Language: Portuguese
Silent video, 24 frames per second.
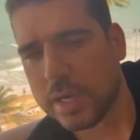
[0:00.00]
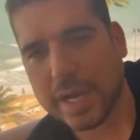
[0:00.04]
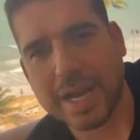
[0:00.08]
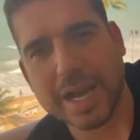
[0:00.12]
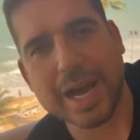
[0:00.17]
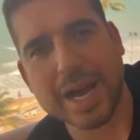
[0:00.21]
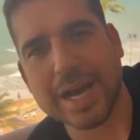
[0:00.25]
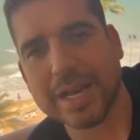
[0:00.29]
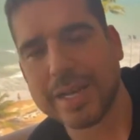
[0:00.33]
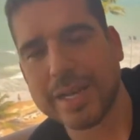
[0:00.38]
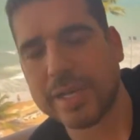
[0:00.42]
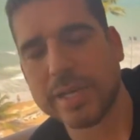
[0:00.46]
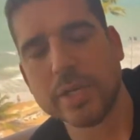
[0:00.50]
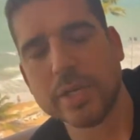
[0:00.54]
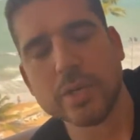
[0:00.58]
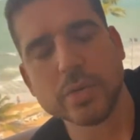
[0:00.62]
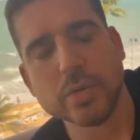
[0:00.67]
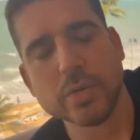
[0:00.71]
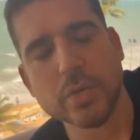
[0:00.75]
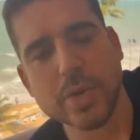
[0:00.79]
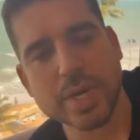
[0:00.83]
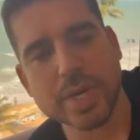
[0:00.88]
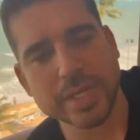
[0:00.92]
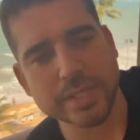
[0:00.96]
Cara, eu
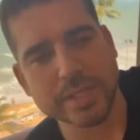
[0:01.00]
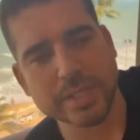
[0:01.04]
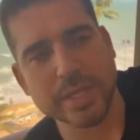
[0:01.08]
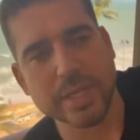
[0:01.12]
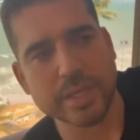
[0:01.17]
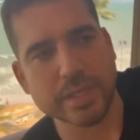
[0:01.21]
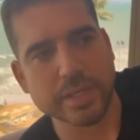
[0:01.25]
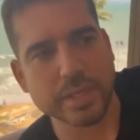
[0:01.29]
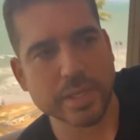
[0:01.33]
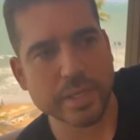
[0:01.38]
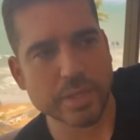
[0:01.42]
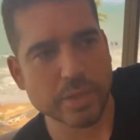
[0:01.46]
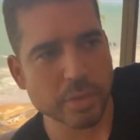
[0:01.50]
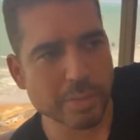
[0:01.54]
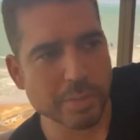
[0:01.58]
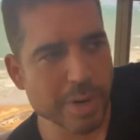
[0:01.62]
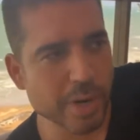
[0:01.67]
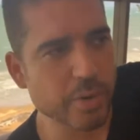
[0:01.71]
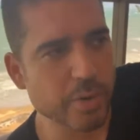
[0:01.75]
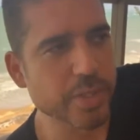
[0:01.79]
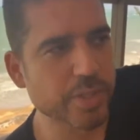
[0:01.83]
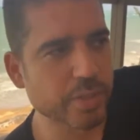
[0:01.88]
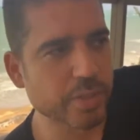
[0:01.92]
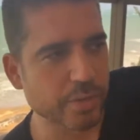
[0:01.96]
nunca aceitei. Uma
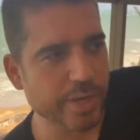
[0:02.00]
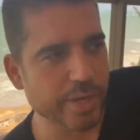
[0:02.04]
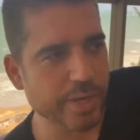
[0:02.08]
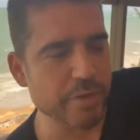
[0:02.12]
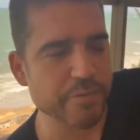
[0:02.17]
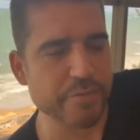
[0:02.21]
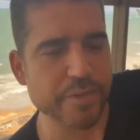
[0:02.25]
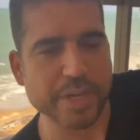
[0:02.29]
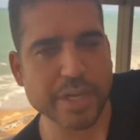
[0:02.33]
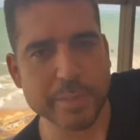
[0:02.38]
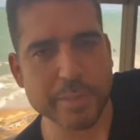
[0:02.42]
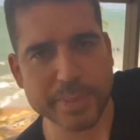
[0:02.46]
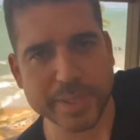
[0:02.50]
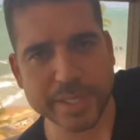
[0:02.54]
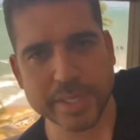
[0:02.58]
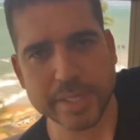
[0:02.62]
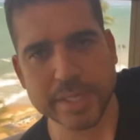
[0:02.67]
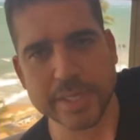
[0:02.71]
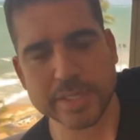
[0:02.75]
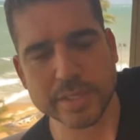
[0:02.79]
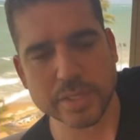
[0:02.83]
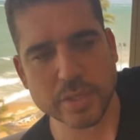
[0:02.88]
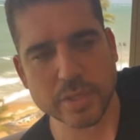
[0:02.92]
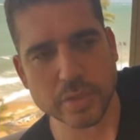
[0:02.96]
coisa que eu quero falar para
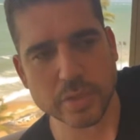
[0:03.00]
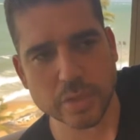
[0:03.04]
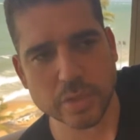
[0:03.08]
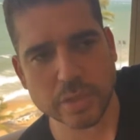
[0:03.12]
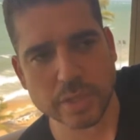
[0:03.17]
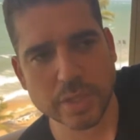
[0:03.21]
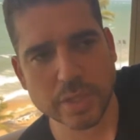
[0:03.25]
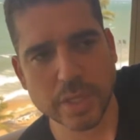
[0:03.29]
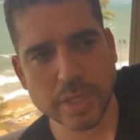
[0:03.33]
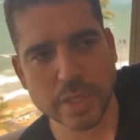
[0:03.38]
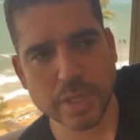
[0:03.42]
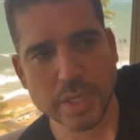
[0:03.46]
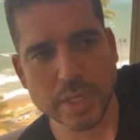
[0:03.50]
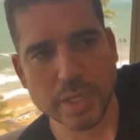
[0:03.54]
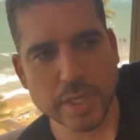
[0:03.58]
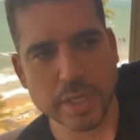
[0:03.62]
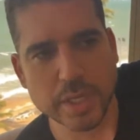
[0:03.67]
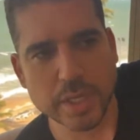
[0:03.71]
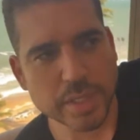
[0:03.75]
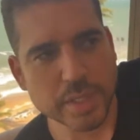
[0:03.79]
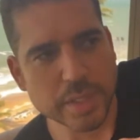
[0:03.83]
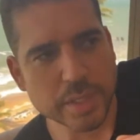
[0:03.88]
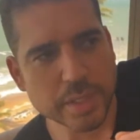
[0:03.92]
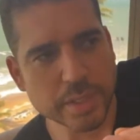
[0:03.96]
quem é seguidor
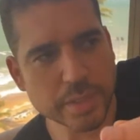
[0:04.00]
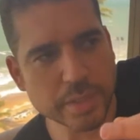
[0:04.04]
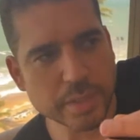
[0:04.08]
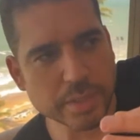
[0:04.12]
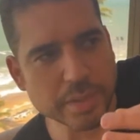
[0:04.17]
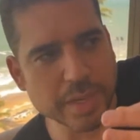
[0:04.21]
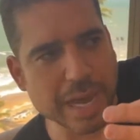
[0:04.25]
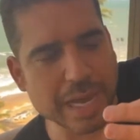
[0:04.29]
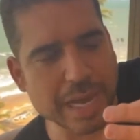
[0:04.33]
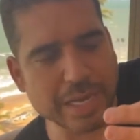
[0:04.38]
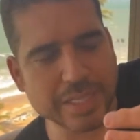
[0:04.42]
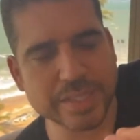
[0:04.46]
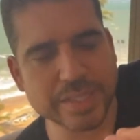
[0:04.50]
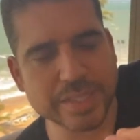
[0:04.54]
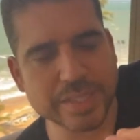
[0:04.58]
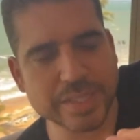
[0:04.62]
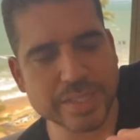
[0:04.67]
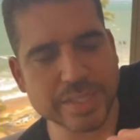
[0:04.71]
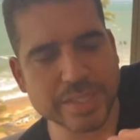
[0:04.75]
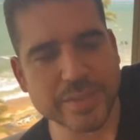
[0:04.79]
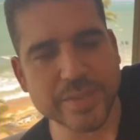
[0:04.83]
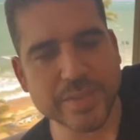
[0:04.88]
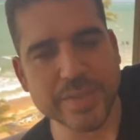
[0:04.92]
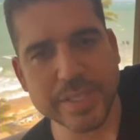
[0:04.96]

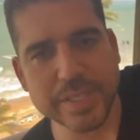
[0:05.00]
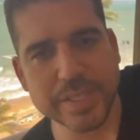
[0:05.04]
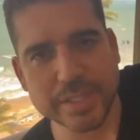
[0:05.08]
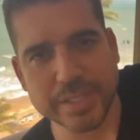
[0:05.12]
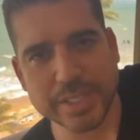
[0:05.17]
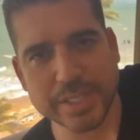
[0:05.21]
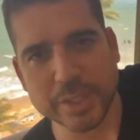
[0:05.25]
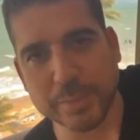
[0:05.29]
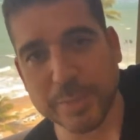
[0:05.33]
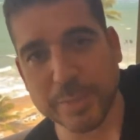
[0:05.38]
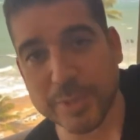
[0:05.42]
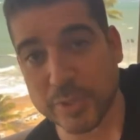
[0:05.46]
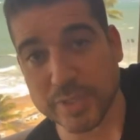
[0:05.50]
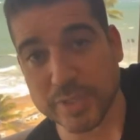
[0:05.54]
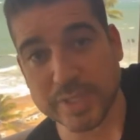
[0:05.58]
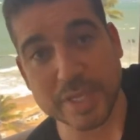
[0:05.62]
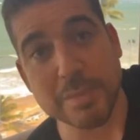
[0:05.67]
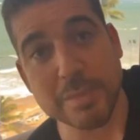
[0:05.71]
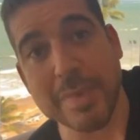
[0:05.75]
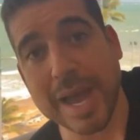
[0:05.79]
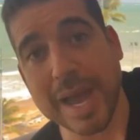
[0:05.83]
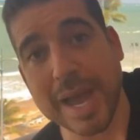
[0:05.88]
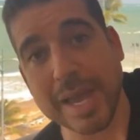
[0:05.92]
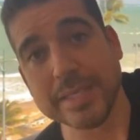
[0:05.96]
às vezes as pessoas que
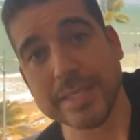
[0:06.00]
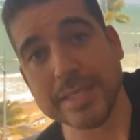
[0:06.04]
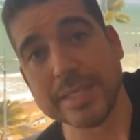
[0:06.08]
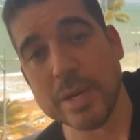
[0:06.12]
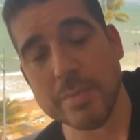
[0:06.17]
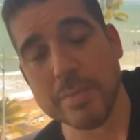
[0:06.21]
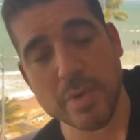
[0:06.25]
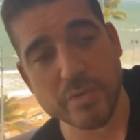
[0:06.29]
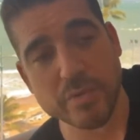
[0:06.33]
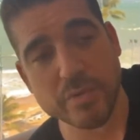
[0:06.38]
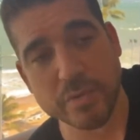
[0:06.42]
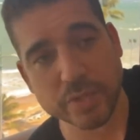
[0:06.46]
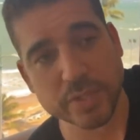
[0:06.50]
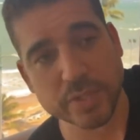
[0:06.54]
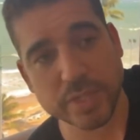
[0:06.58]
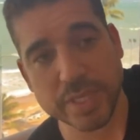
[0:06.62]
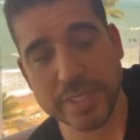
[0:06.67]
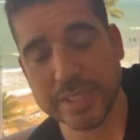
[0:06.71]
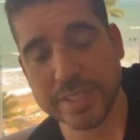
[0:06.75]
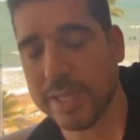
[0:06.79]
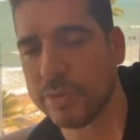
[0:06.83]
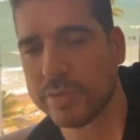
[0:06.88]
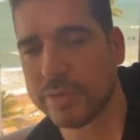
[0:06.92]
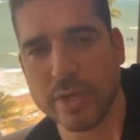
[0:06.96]
mais amam
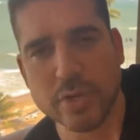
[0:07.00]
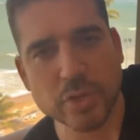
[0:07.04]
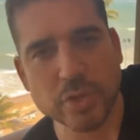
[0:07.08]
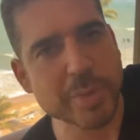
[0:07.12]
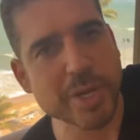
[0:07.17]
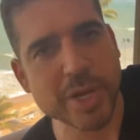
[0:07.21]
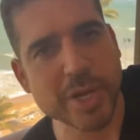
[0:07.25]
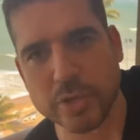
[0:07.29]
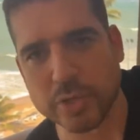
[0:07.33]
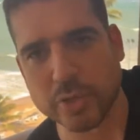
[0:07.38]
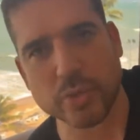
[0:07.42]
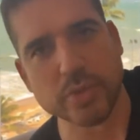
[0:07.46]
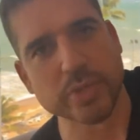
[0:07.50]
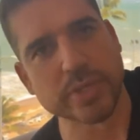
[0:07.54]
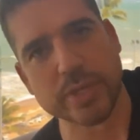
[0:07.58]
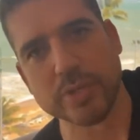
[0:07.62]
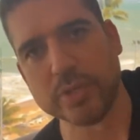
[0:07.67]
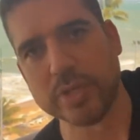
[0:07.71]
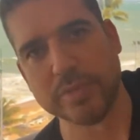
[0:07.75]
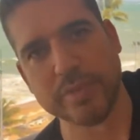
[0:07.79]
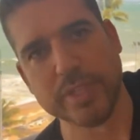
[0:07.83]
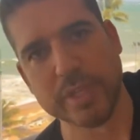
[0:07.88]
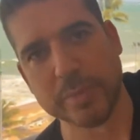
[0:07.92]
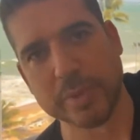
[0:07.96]
vocês não têm os melhores
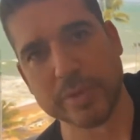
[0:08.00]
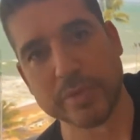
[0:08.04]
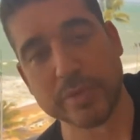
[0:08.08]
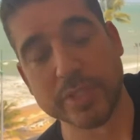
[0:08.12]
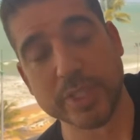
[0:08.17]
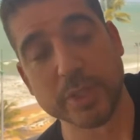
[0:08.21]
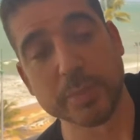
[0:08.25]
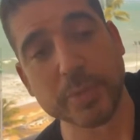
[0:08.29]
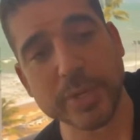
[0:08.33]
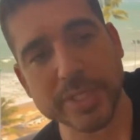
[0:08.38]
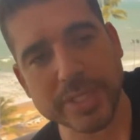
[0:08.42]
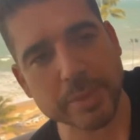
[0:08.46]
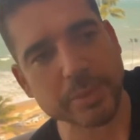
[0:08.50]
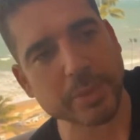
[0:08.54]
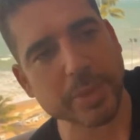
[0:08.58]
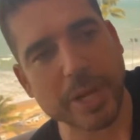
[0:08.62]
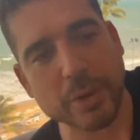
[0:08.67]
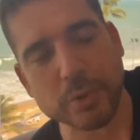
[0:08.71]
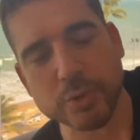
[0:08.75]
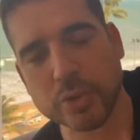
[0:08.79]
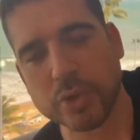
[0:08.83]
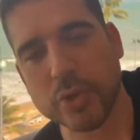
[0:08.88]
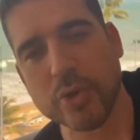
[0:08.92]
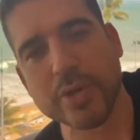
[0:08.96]
conselhos de vida para vocês. Por exemplo,
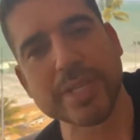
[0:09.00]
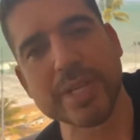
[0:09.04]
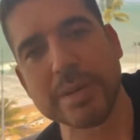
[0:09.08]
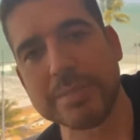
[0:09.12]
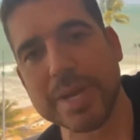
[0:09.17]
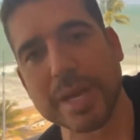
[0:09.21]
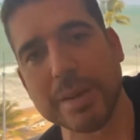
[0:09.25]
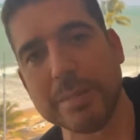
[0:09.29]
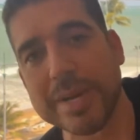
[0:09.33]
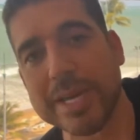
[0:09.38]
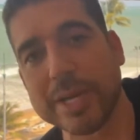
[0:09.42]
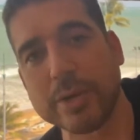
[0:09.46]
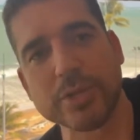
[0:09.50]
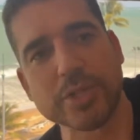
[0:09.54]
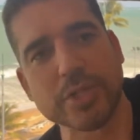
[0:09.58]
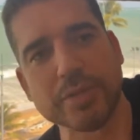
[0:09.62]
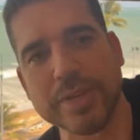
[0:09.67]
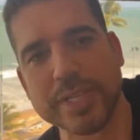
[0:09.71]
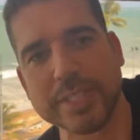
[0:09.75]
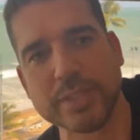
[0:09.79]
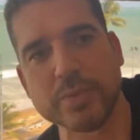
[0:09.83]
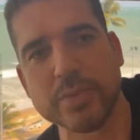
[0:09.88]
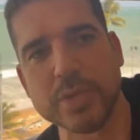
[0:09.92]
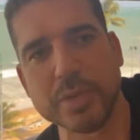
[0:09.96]
o sonho da minha mãe é que eu
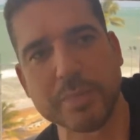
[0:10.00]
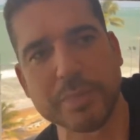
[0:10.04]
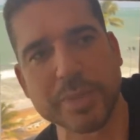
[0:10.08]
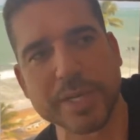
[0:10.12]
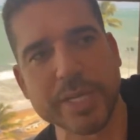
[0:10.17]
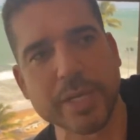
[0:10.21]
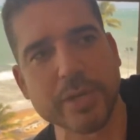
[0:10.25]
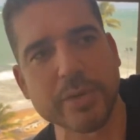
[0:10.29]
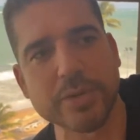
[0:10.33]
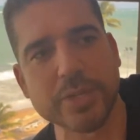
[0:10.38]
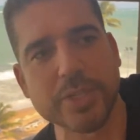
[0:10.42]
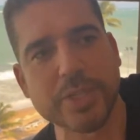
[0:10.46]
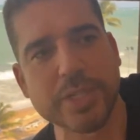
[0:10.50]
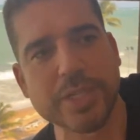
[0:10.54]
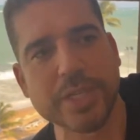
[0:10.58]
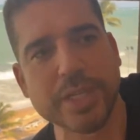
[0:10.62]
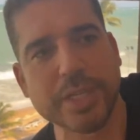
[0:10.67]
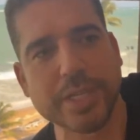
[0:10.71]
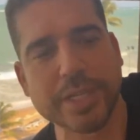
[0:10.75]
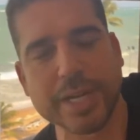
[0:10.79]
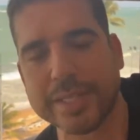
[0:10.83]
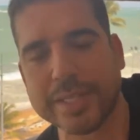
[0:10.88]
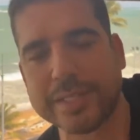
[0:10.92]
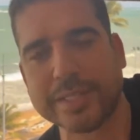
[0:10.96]
tivesse um emprego
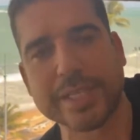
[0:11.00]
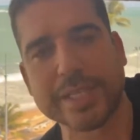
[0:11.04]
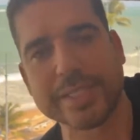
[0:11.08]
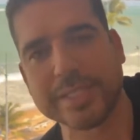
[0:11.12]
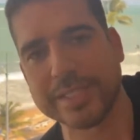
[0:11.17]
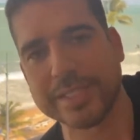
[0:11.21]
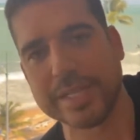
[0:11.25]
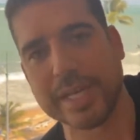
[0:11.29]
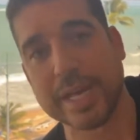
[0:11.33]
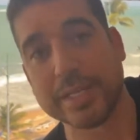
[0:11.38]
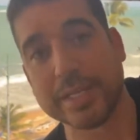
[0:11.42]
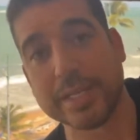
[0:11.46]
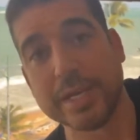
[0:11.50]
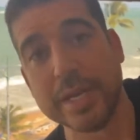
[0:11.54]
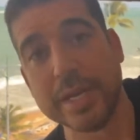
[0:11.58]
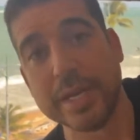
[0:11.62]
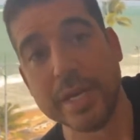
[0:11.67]
de carteira assinada.